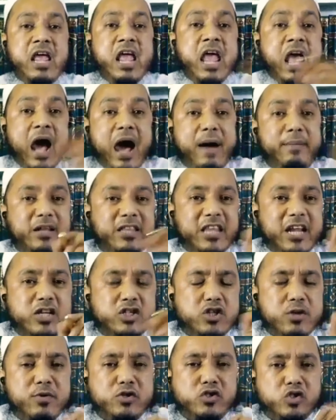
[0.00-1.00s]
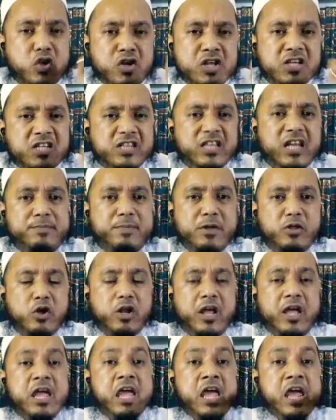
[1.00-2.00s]
আমাদের এই সমস্ত নিজেদের ভিতরে
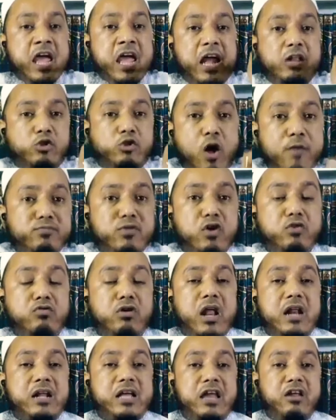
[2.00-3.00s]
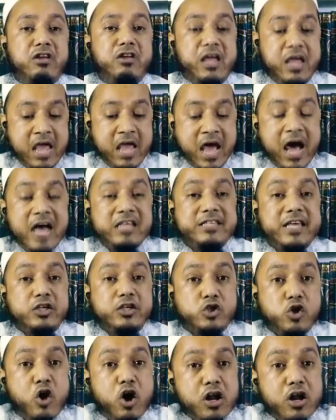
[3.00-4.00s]
এই দ্বন্দ্ব করার কারণে আজকে
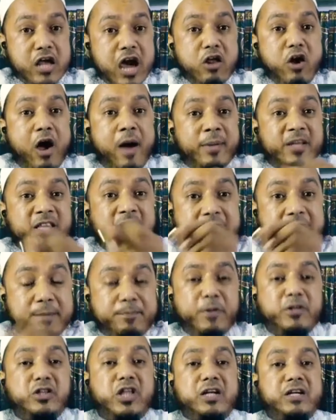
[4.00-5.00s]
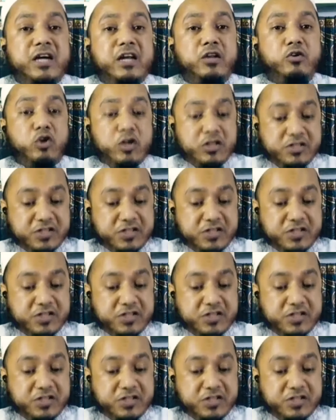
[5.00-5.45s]
সরকারও আমাদেরকে প্রত্যাখ্যান করেছে